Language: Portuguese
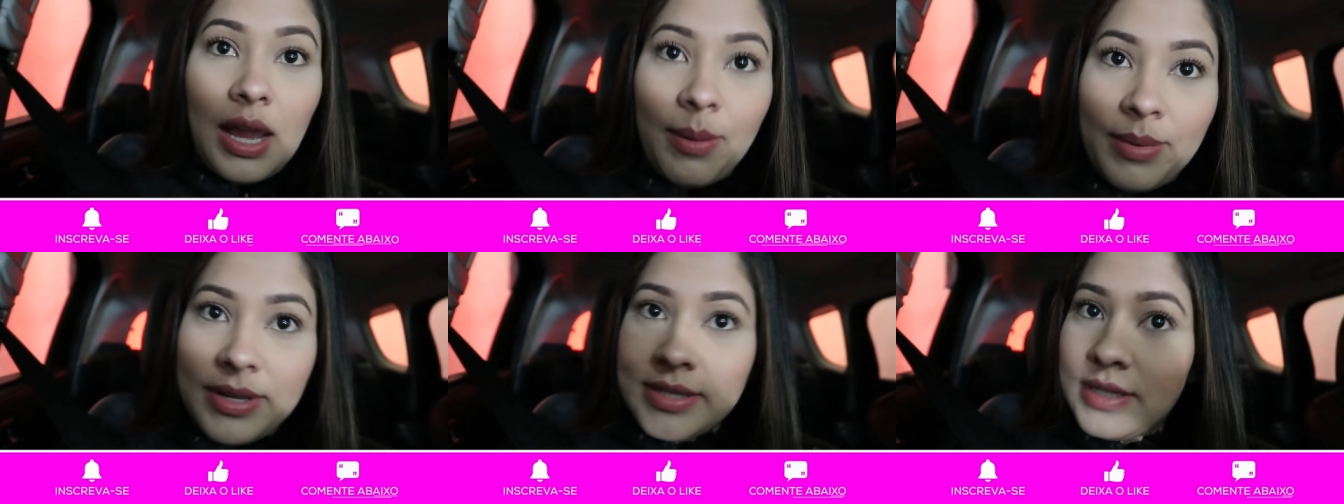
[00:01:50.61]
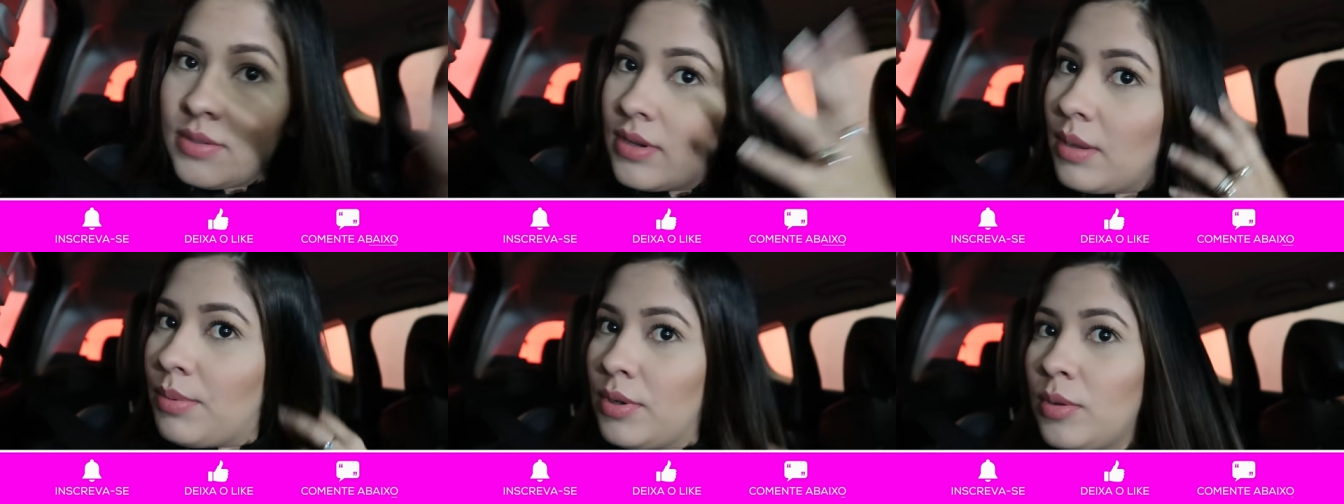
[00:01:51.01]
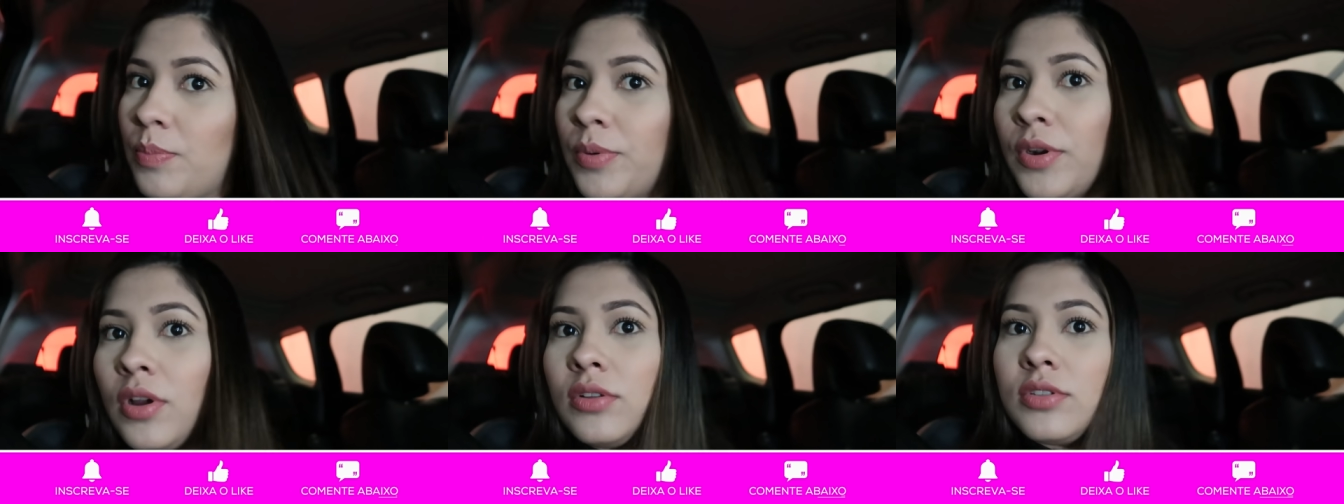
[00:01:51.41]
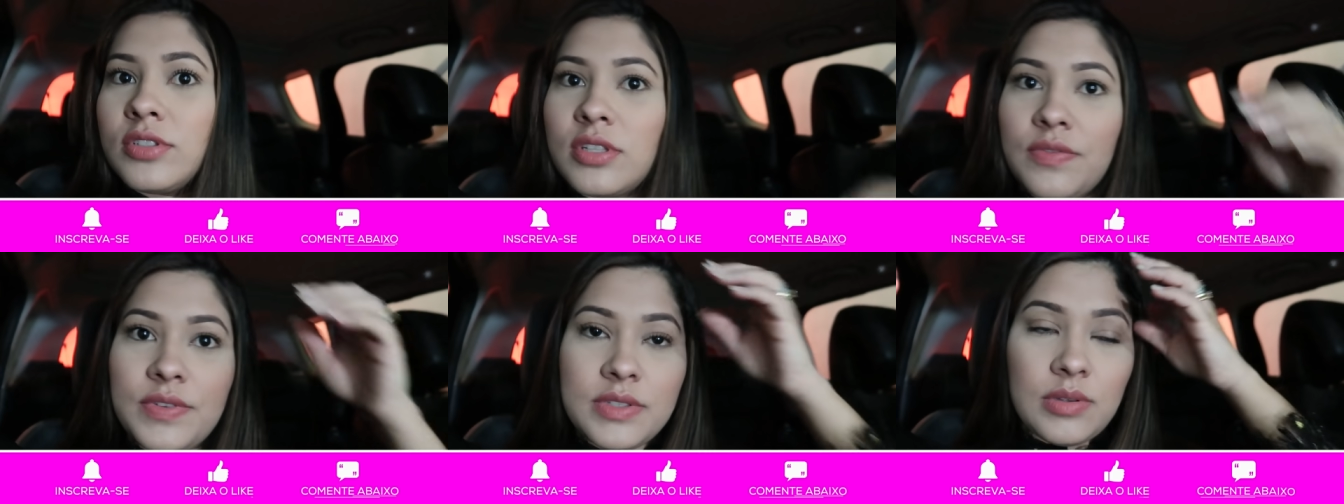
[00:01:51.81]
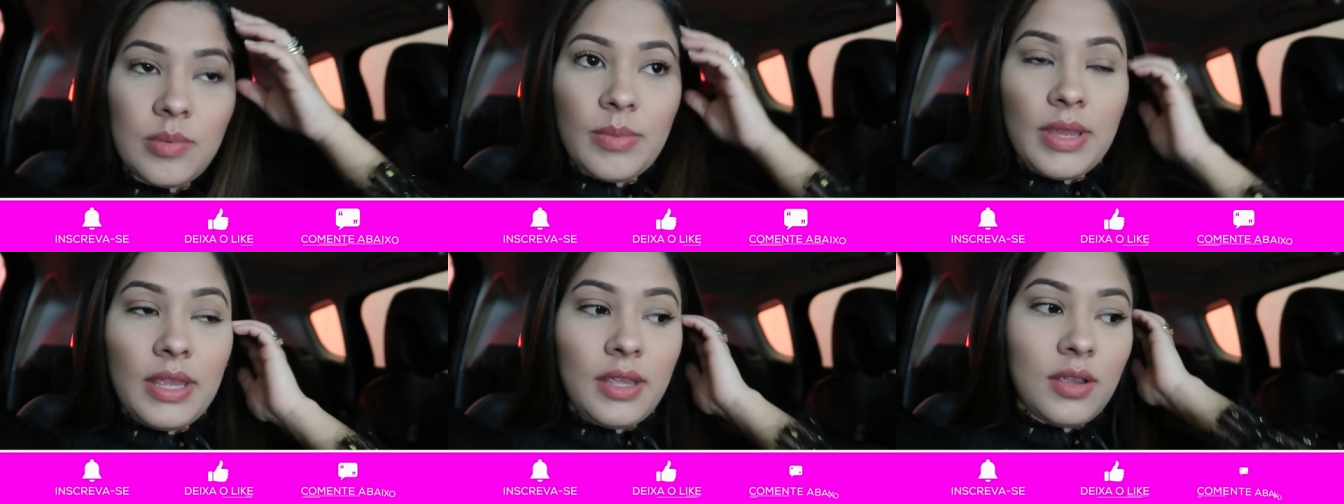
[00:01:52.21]
Amanheci com o cabelo pronto, só fiz
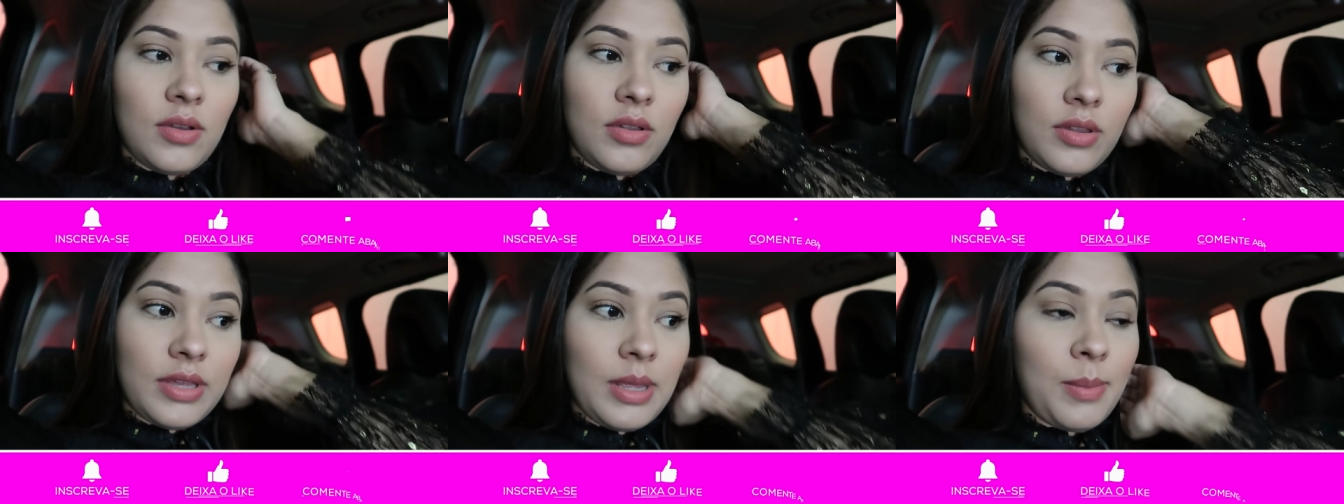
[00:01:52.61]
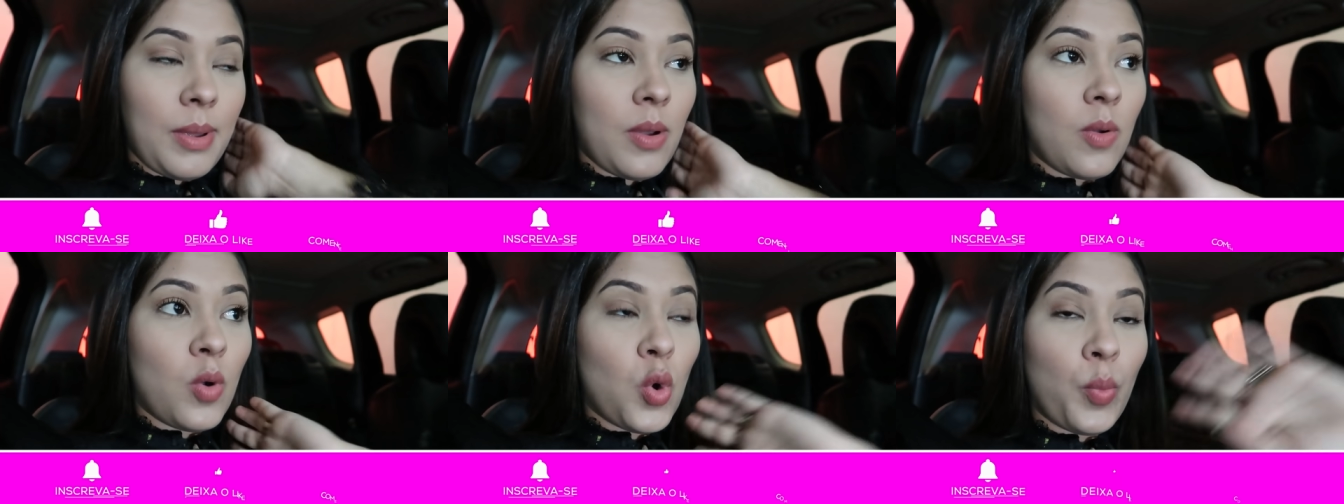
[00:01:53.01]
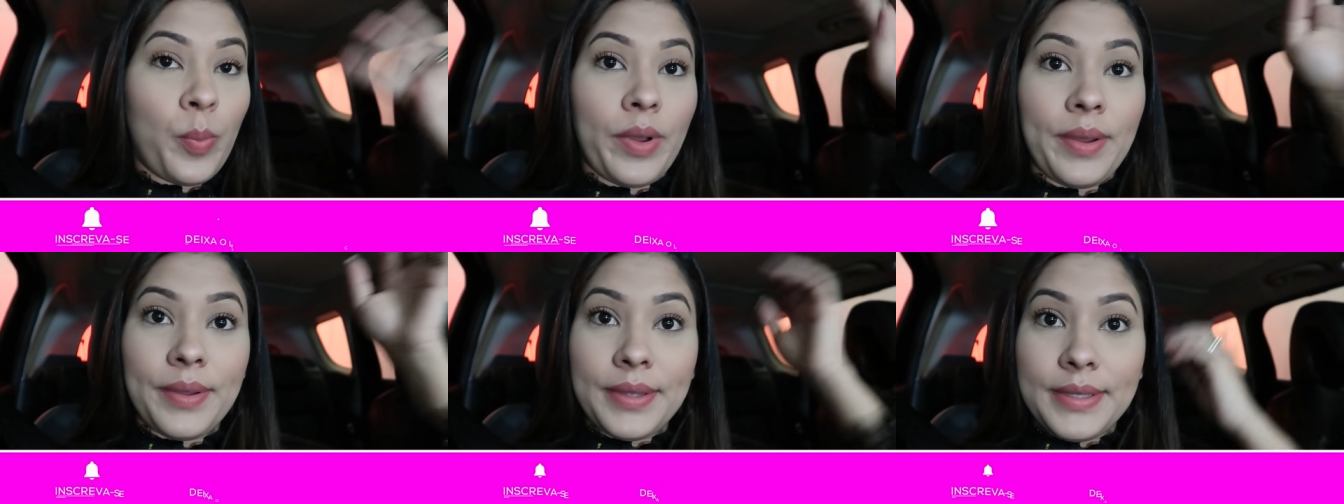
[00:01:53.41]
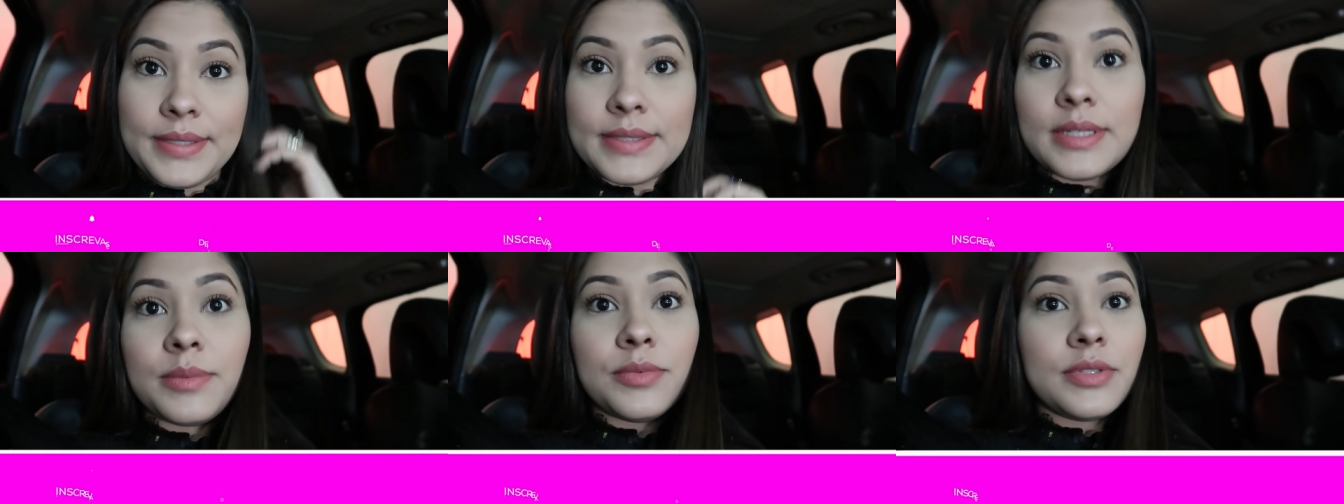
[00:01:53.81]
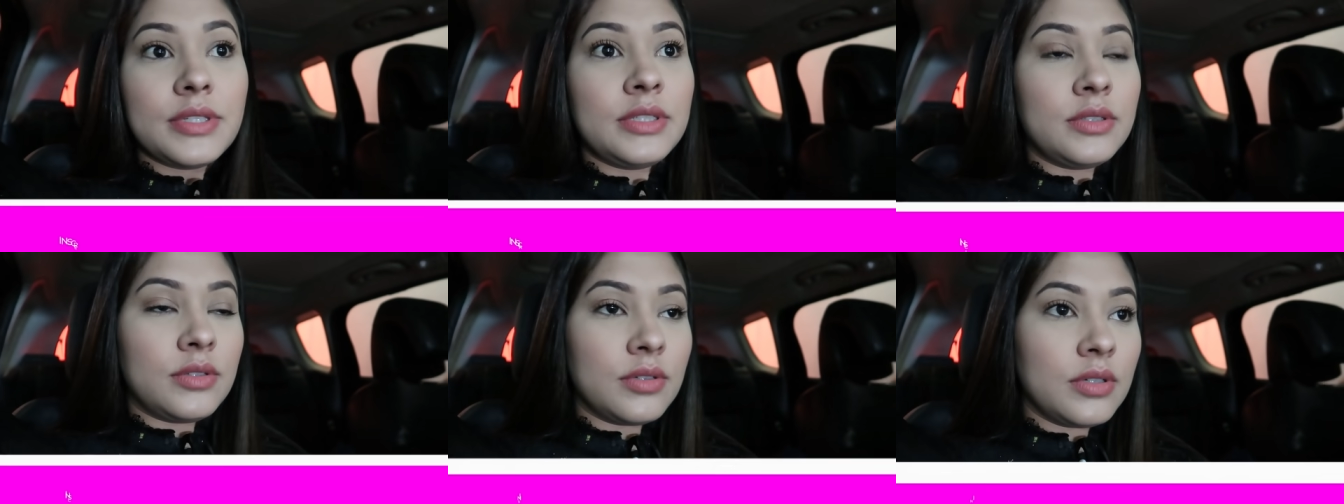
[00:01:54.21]
uma make, coloquei minha roupa e estamos
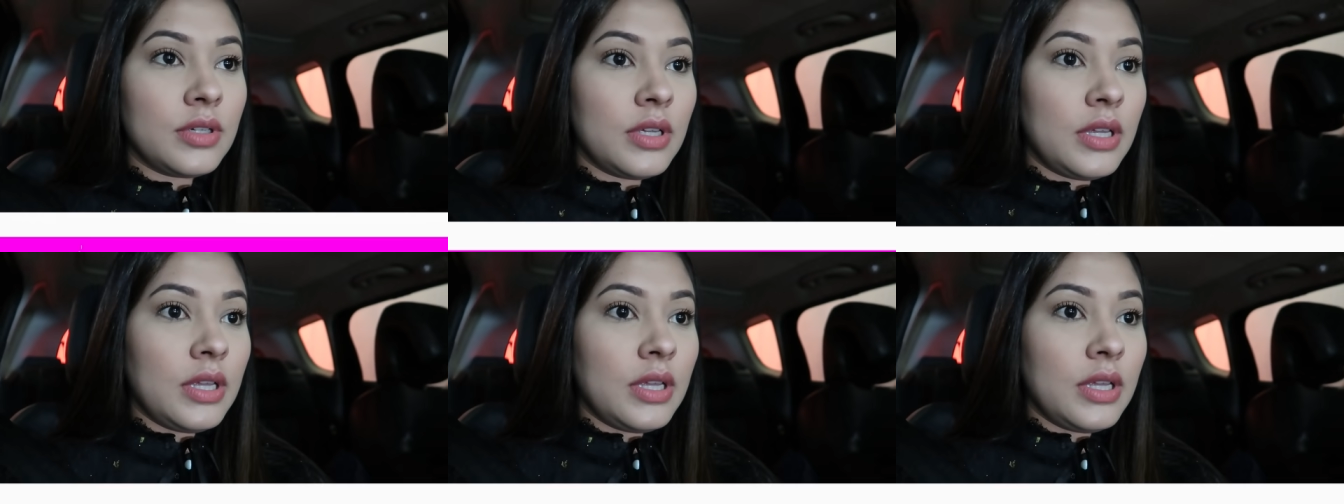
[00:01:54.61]
indo.